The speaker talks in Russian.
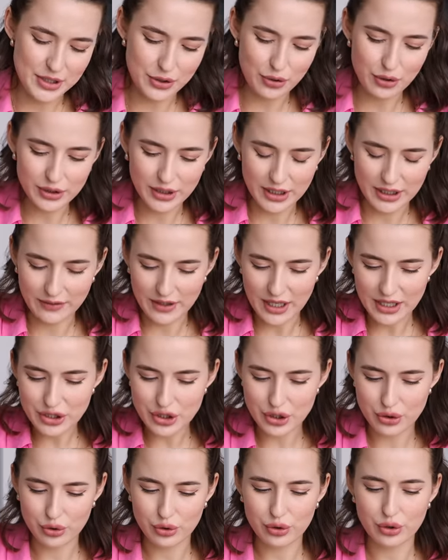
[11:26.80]
психологи говорят,
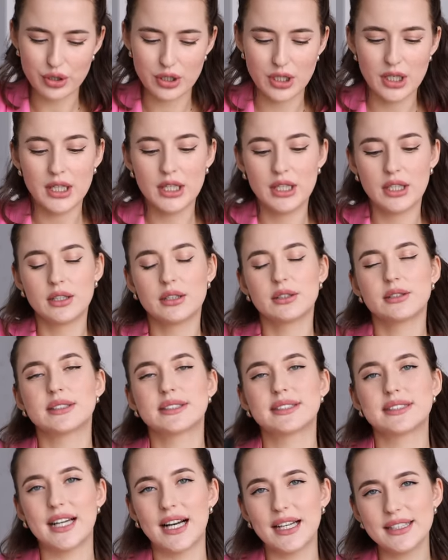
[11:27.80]
что в
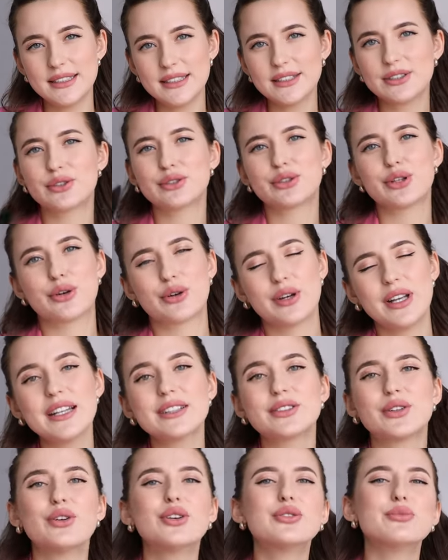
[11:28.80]
садик до трех
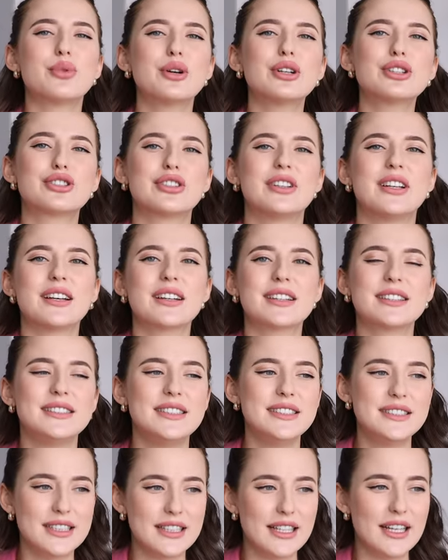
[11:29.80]
лет, он больше для
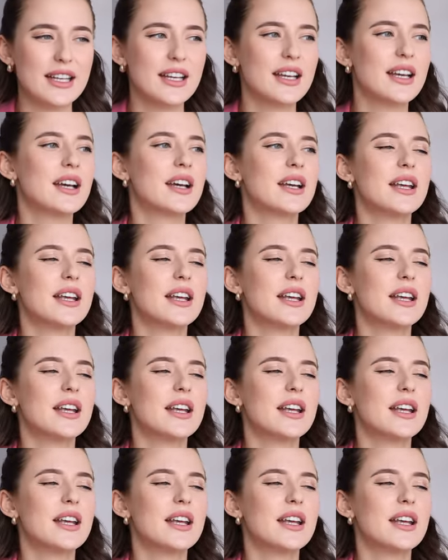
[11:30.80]
родителей.